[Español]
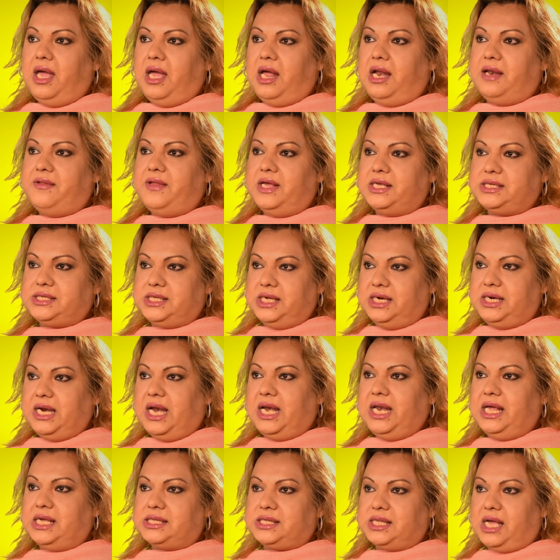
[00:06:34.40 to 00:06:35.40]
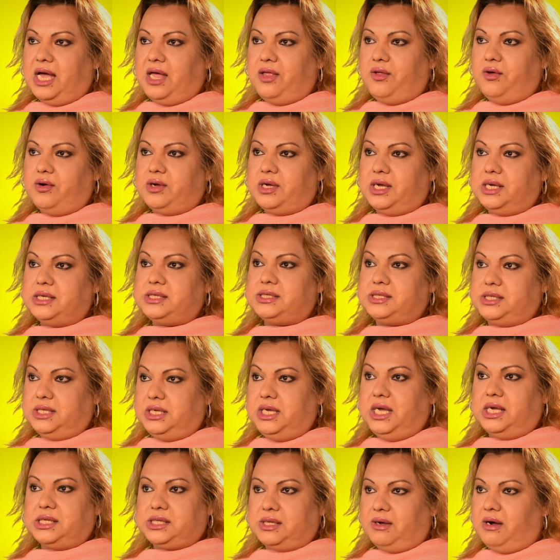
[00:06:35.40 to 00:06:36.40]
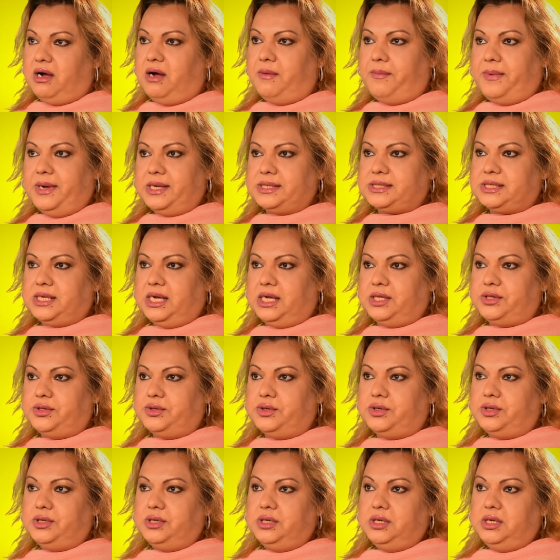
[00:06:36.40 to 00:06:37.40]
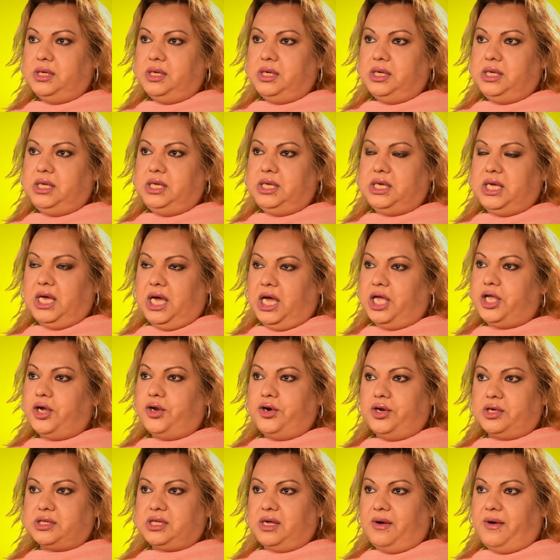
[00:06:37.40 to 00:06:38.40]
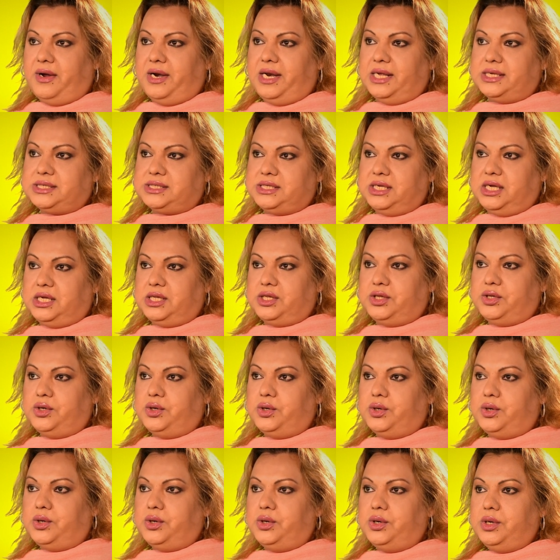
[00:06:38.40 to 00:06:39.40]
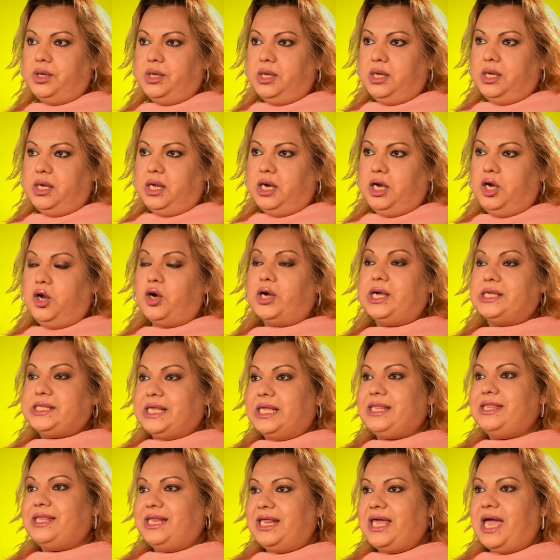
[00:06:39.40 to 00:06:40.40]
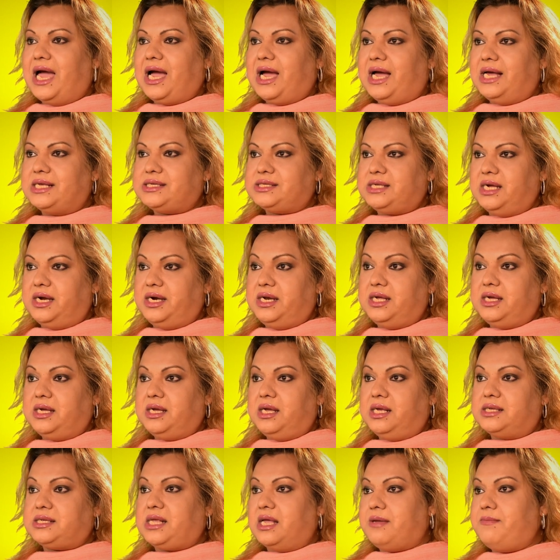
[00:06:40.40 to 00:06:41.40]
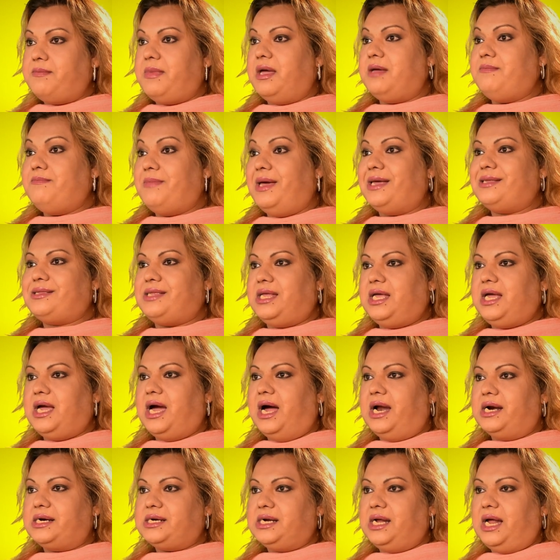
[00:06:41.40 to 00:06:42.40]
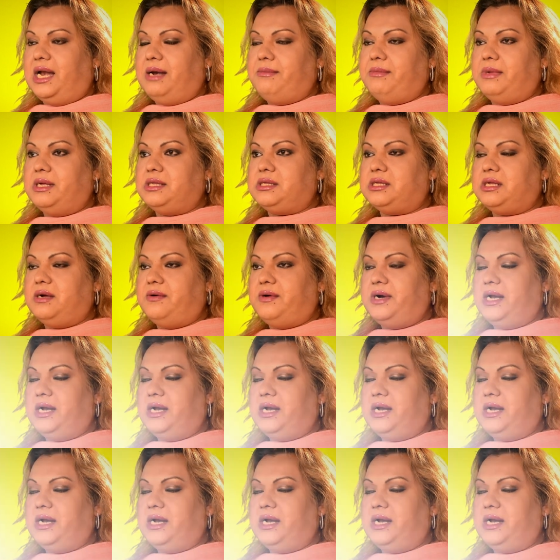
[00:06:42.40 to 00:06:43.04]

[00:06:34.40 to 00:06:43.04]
En decirle al Estado que sí estaba pasando y que ellos no estaban haciendo lo que tendrían que hacer, es investigar realmente,